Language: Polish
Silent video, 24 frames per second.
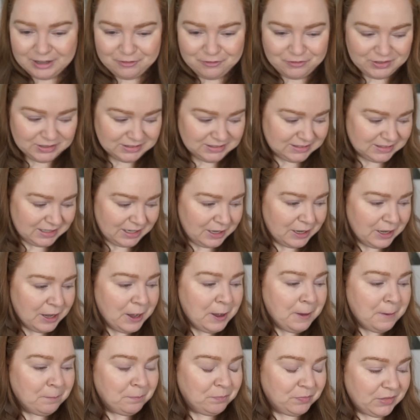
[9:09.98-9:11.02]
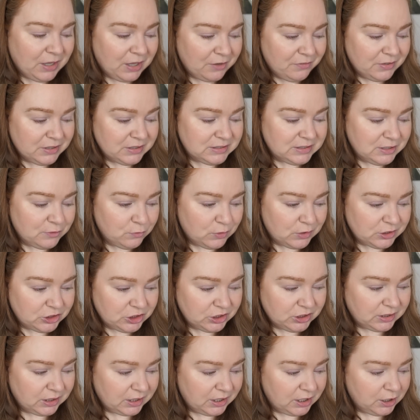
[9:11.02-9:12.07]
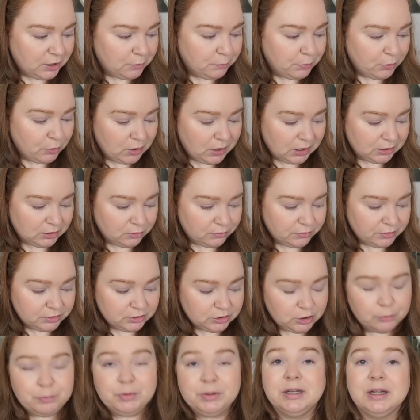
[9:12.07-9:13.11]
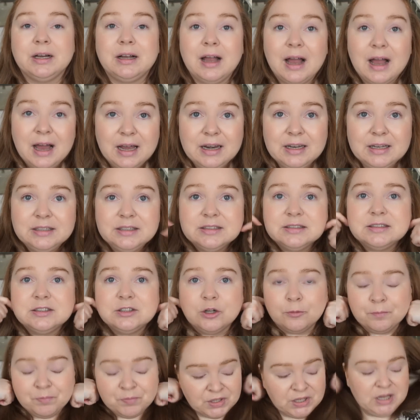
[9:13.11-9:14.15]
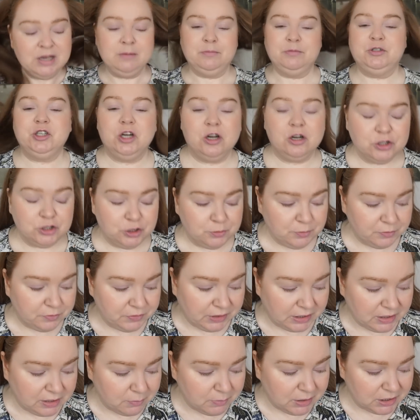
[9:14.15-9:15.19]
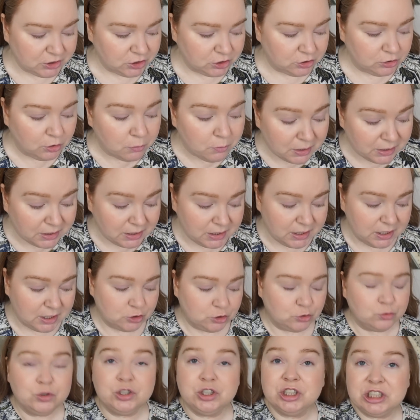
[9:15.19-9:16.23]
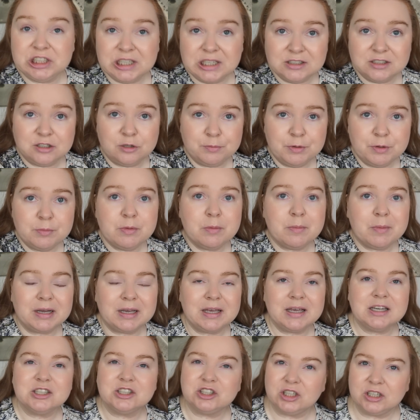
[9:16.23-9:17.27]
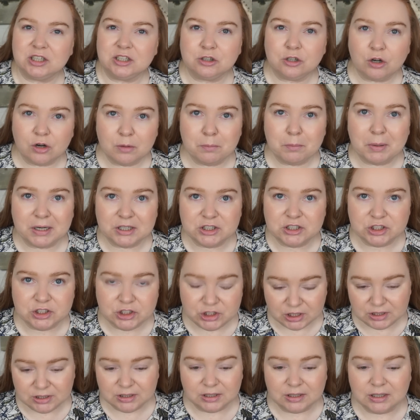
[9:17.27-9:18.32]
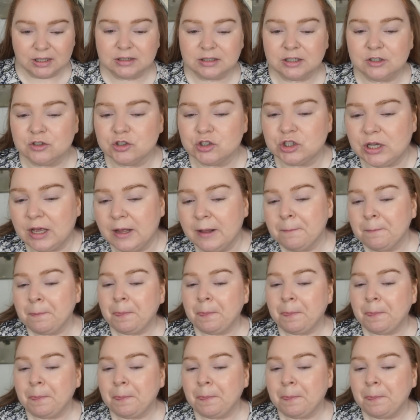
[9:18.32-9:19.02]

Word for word: najwięcej najwięcej właśnie takich brokatowych drobinek, ale nic to. Przechodzimy w takim razie do makijażu. Dzisiaj zrobimy makijaż taki trochę bardziej dzienny, dlatego że